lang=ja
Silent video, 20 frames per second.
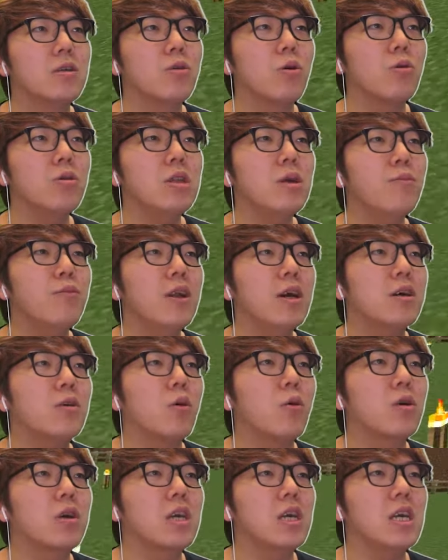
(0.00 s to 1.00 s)
とんでもなく
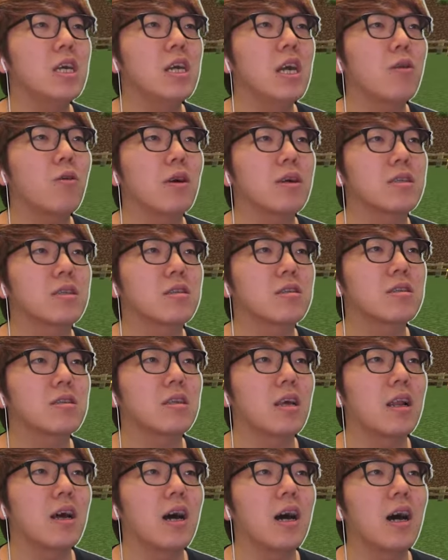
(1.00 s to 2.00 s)
大きい家とか作っ
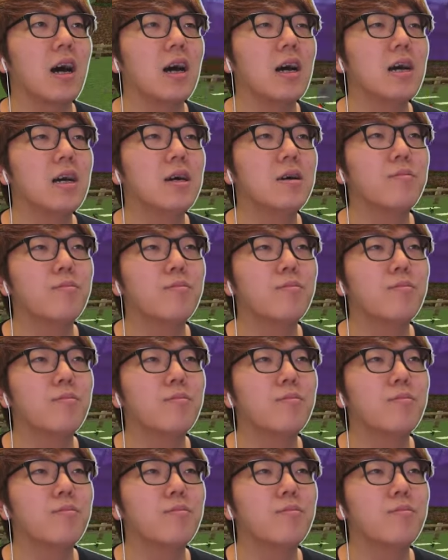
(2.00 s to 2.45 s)
たら、